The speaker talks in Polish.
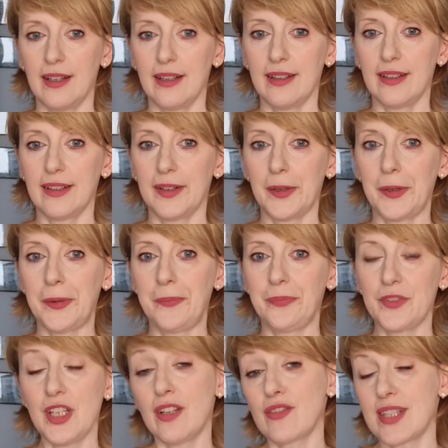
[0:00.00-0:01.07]
E,
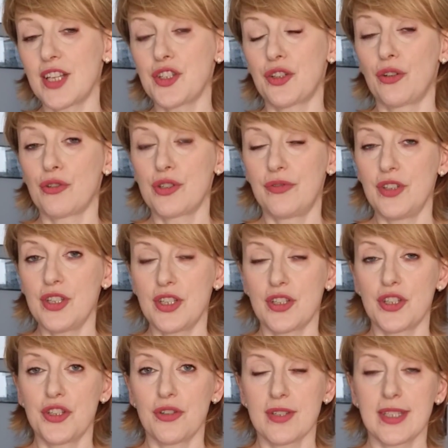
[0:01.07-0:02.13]
nie oznacza to oczywiście,
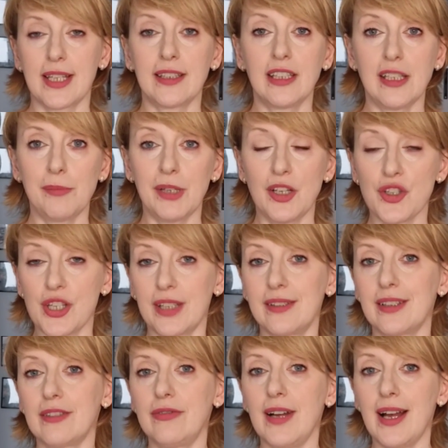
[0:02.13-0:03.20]
że ci ostatni nie mieli
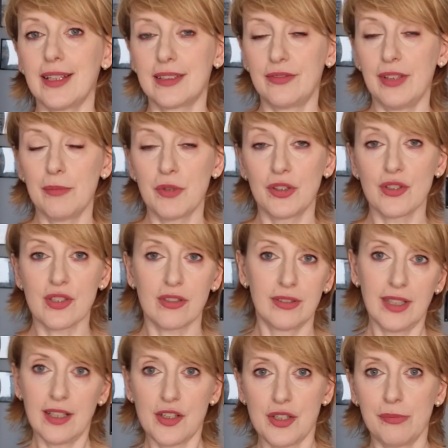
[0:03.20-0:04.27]
żadnych wad. Wiemy
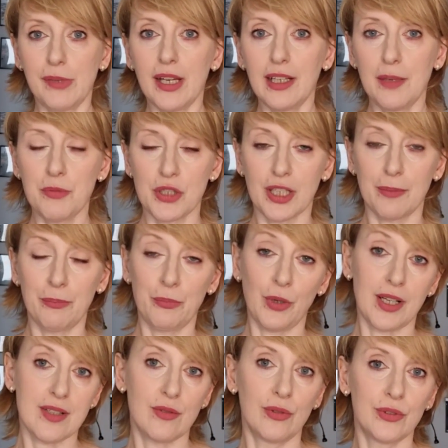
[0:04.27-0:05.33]
doskonale, że mieli,
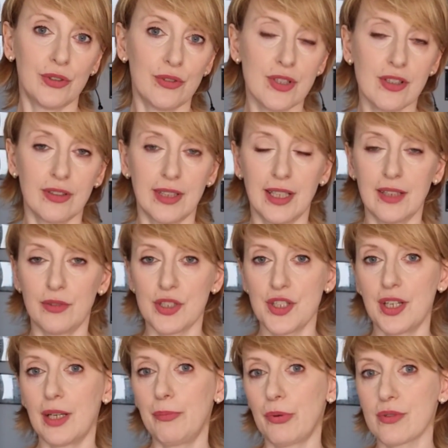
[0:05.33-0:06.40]
pokazują to doskonale
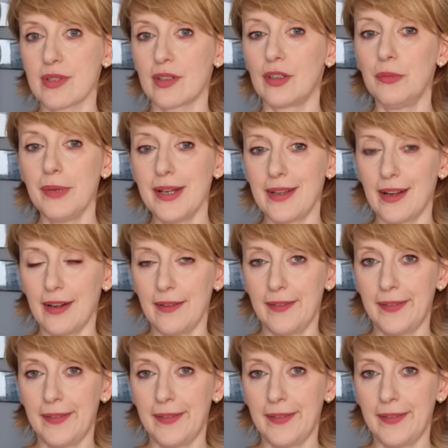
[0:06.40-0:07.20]
właśnie eposy Homera.